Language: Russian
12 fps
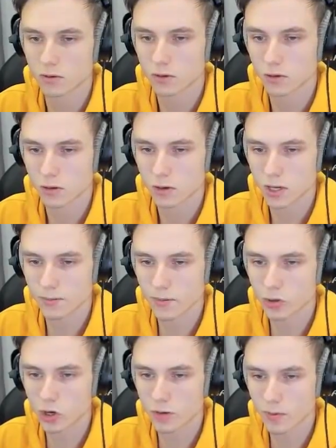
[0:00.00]
там.
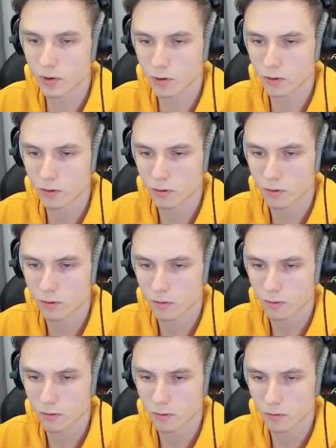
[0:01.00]
Помогу, я помогу.
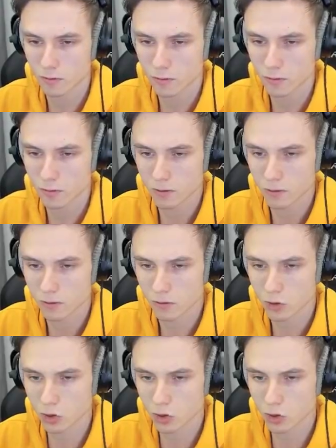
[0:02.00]
Так,